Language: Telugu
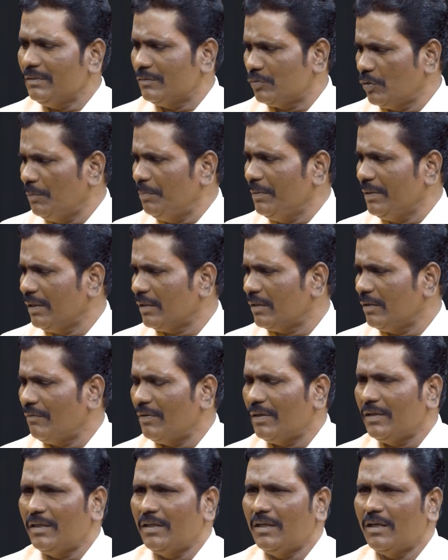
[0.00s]
సులభంగా
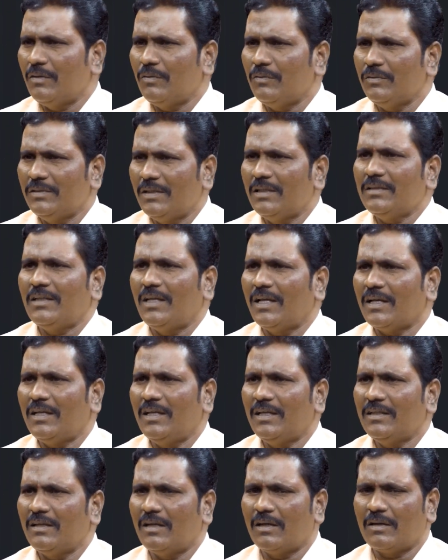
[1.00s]
ఎక్కేవాడిని నేను ఇదంత
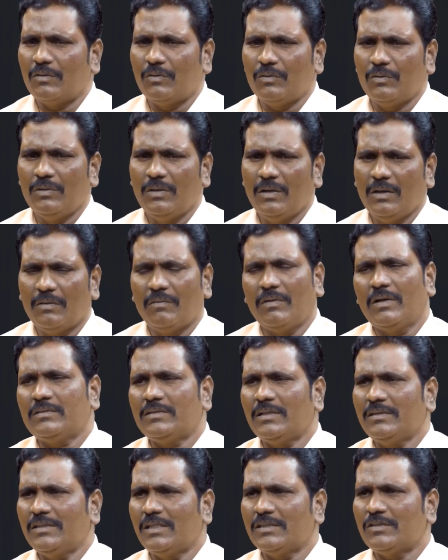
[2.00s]
లెక్కలేదు నాకు
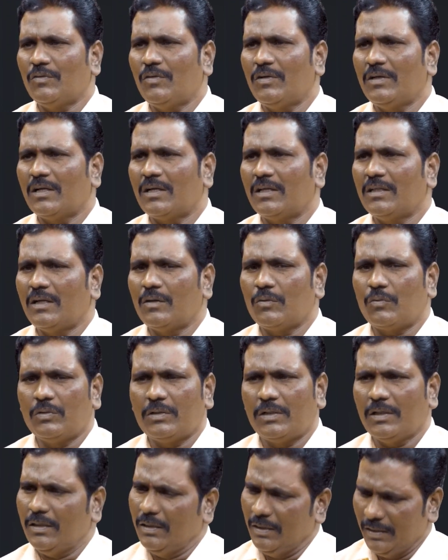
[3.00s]
వ్యవసాయం చేసిన వాడినే కదా
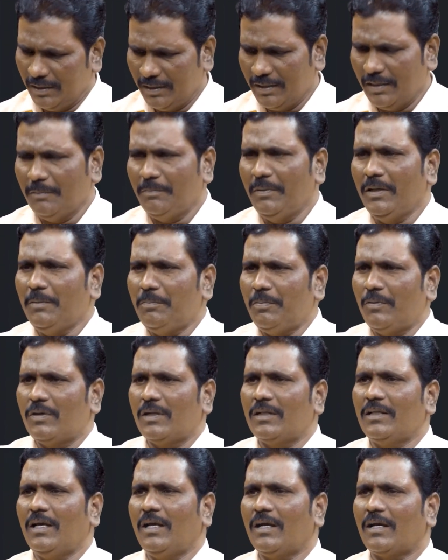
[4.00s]
అనుకుంటే ఇక్కడ
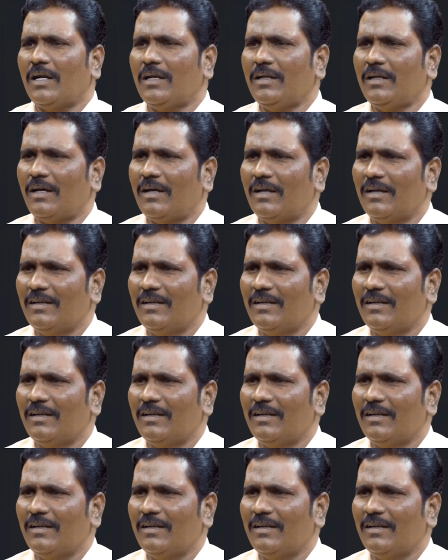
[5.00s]
పెరిగిపోండదే ఆ కండ